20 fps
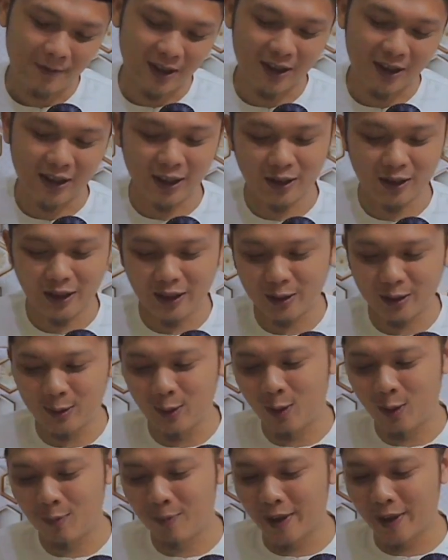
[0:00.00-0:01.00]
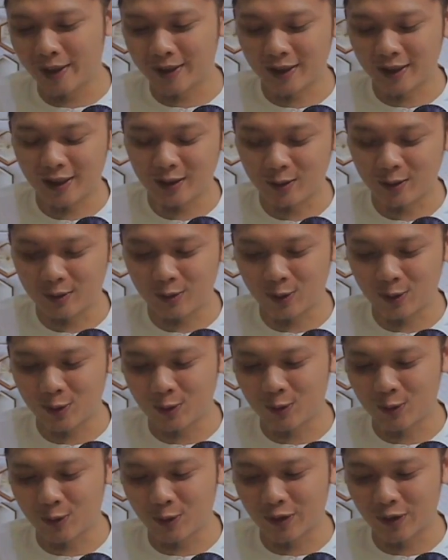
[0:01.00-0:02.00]
jadi kita itu hopeng dengan
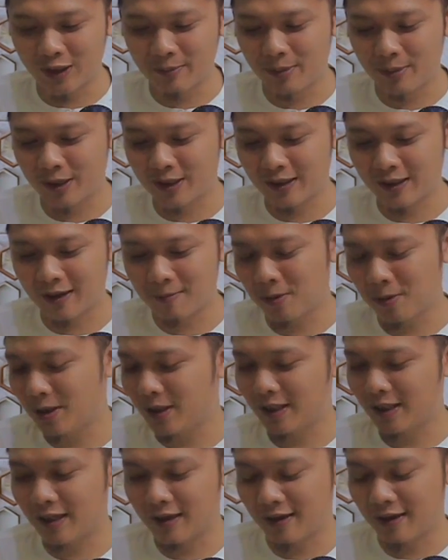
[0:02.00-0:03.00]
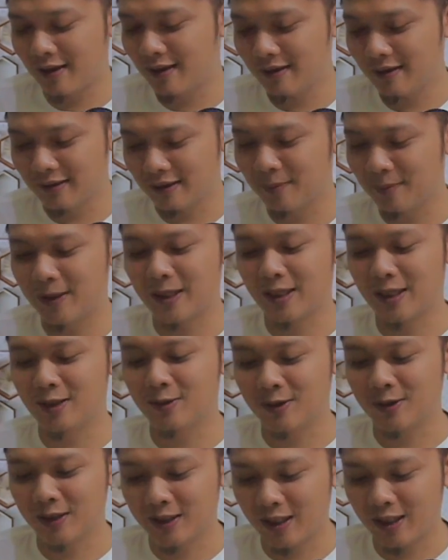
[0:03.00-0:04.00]
dukun-dukun ini. kenapa ya karena mereka
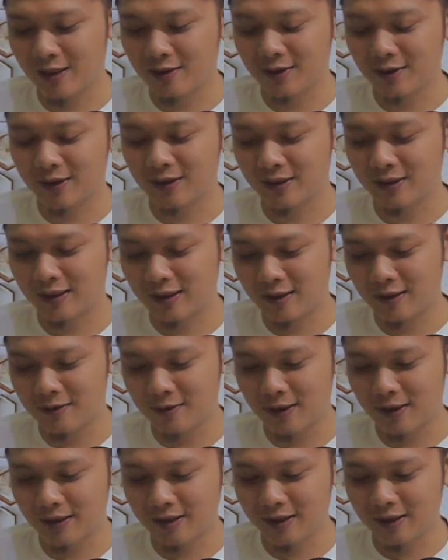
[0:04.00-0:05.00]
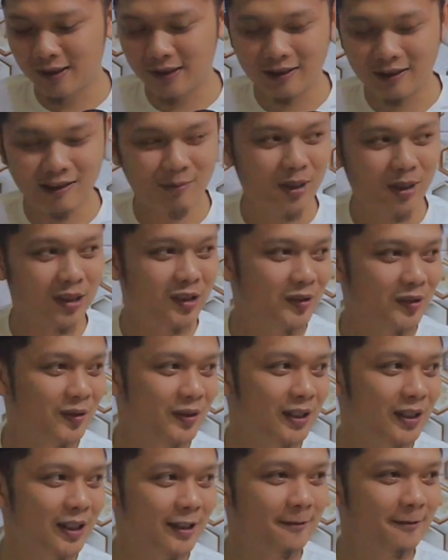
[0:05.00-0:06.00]
juga takut ketahuan ininya
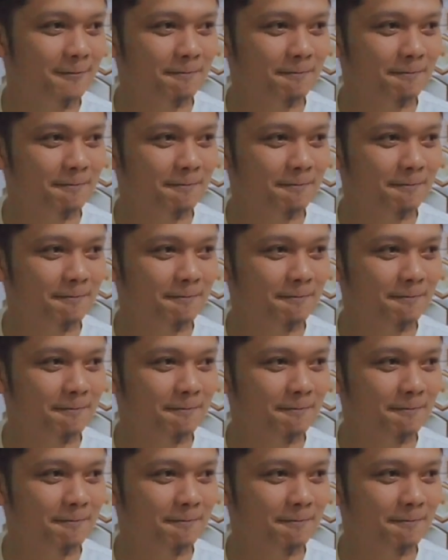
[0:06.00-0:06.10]
palsunya